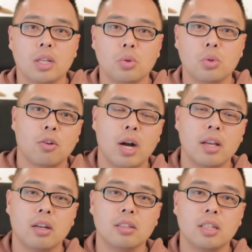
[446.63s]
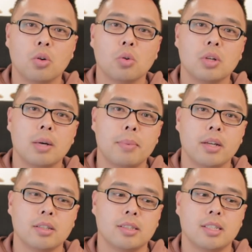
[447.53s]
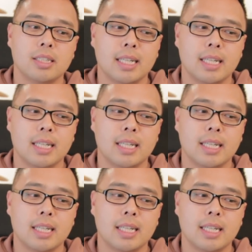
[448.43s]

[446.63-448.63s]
해도 과연 이 코로나 바이러스를